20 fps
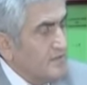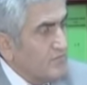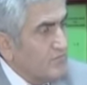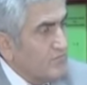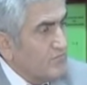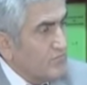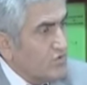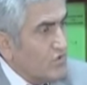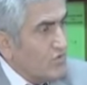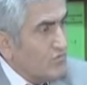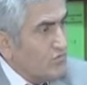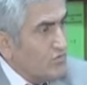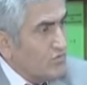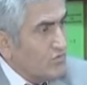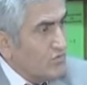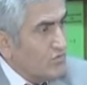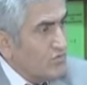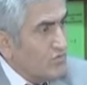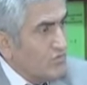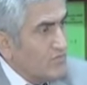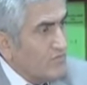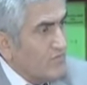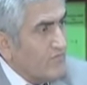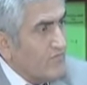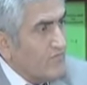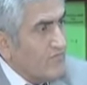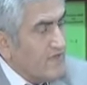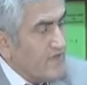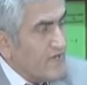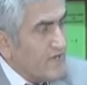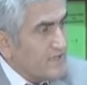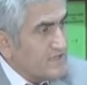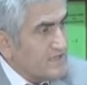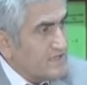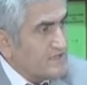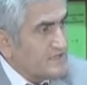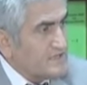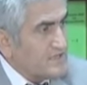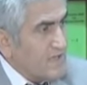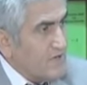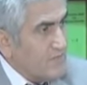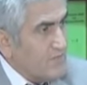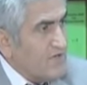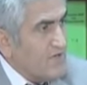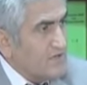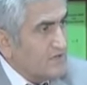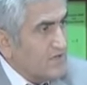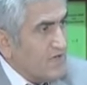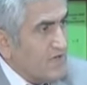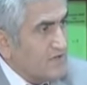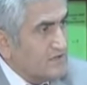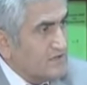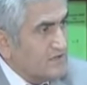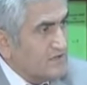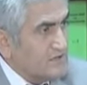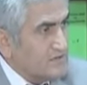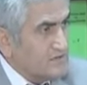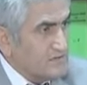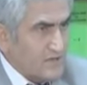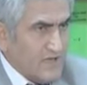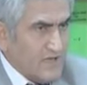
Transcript: miyomu veya kist ameliyata aldırdın.